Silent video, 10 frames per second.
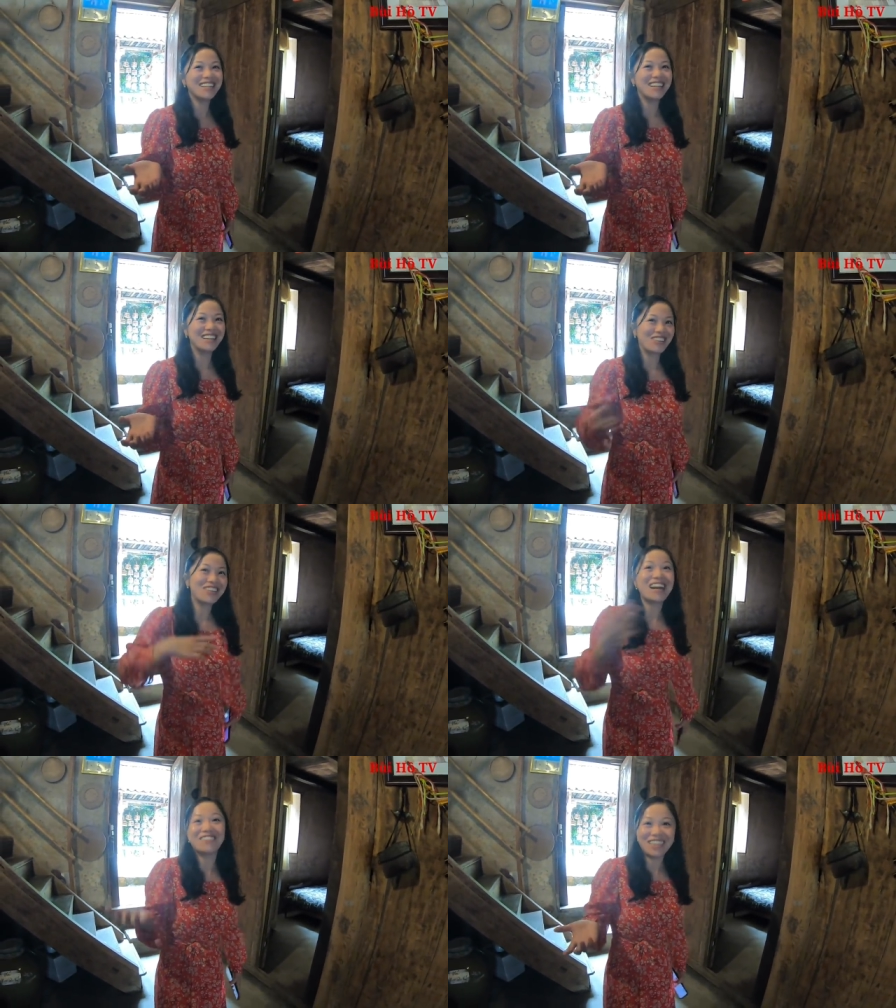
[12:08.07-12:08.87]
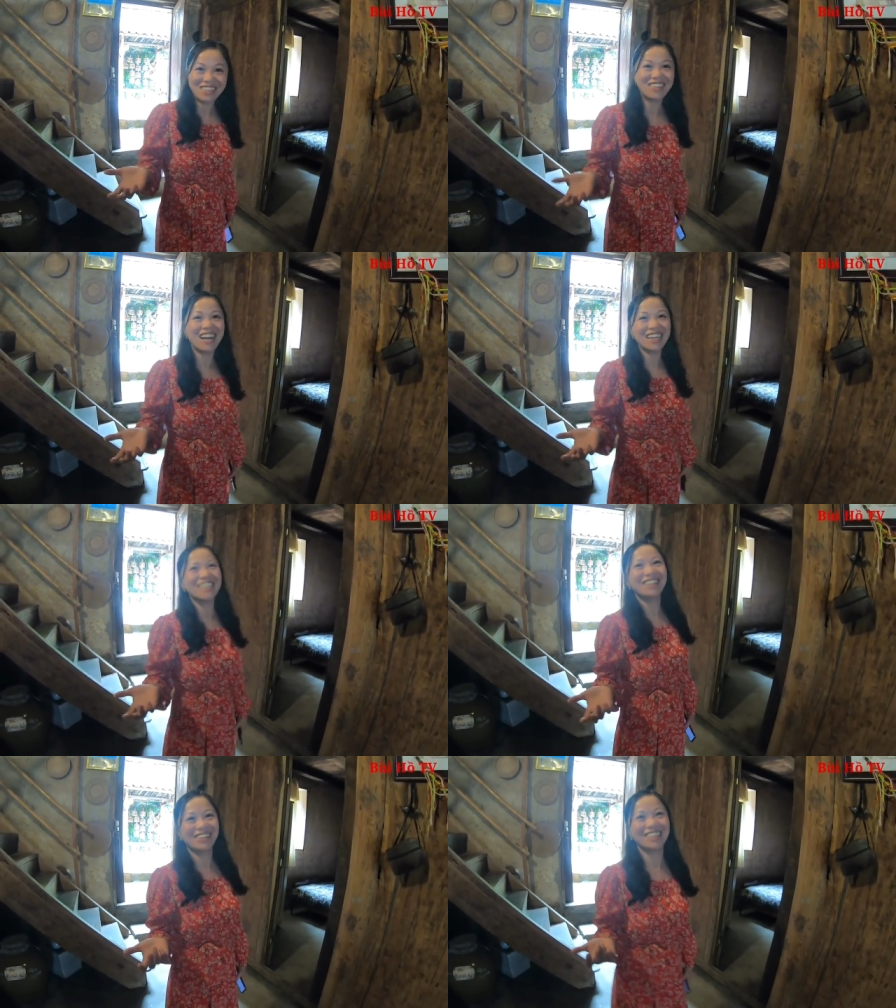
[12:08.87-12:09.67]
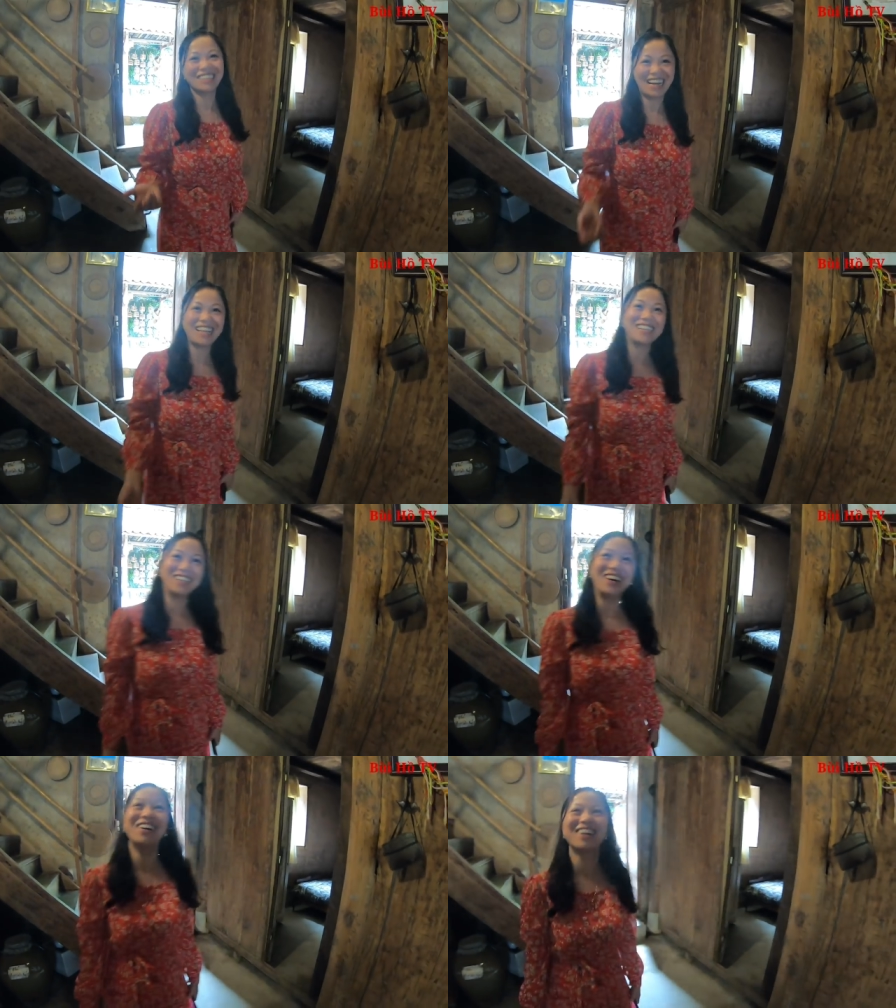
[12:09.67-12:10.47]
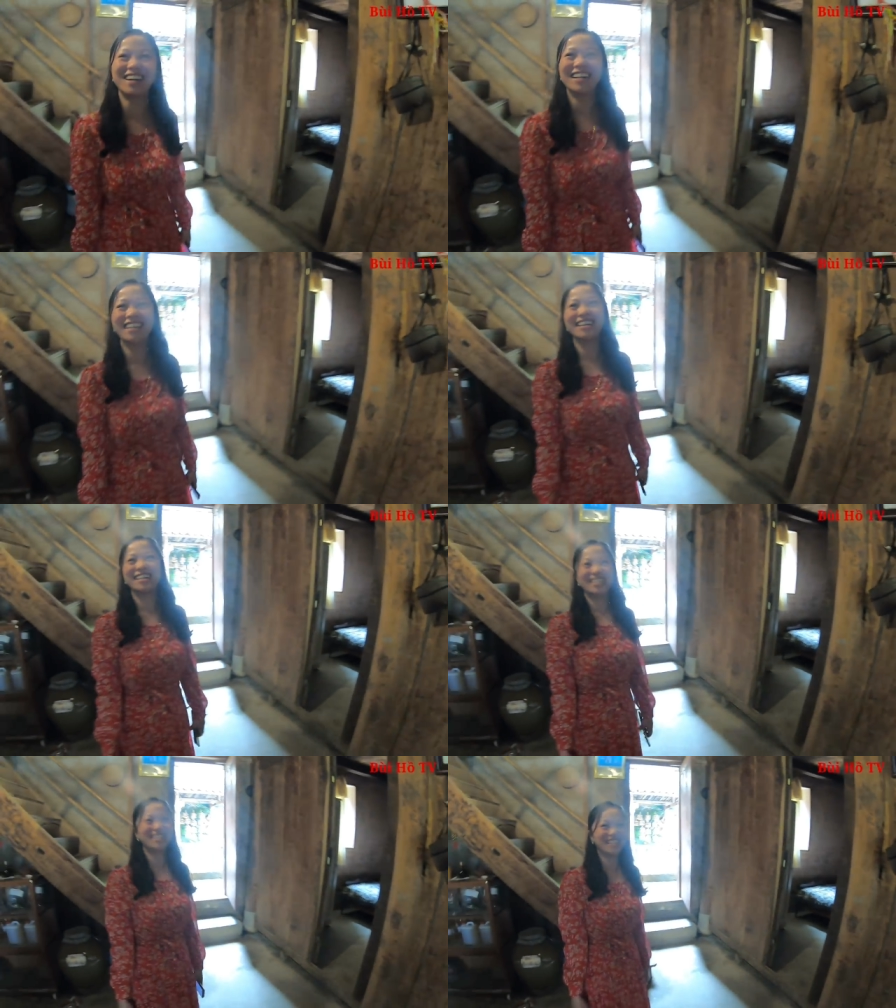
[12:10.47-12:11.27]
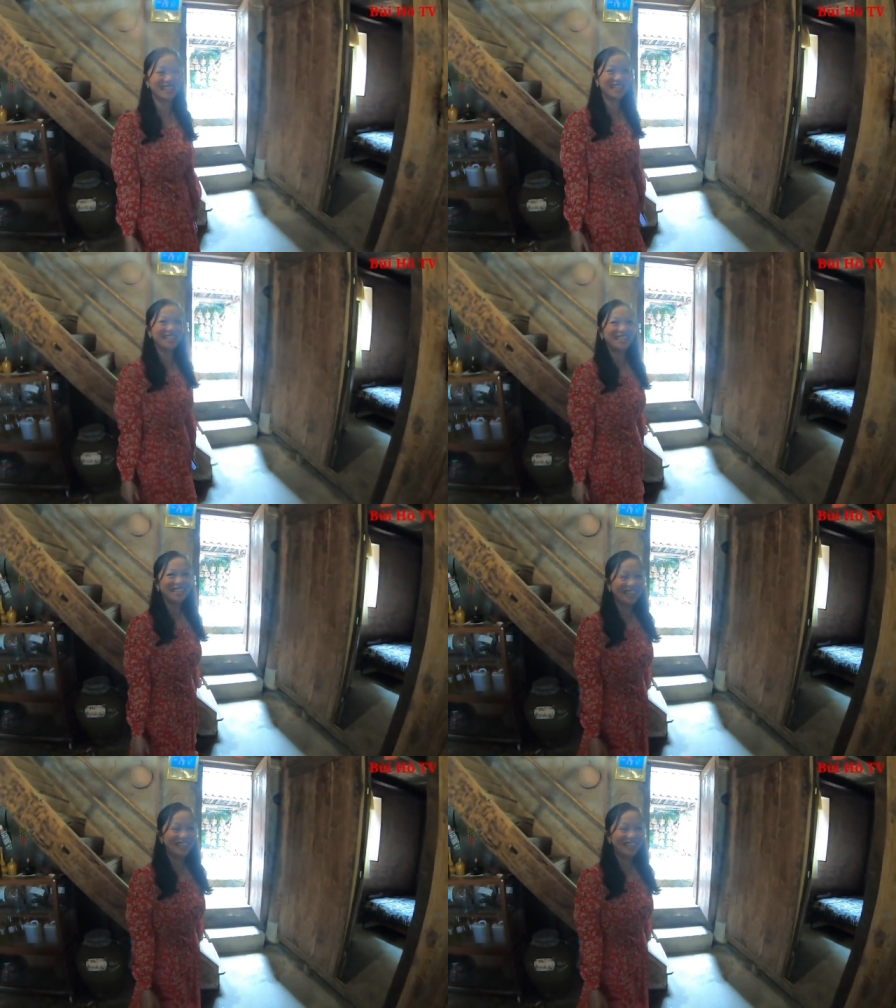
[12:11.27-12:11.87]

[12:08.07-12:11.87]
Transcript: Ờ, đi cảm tình với anh à, à, à, gì đó à, em em có biết thổi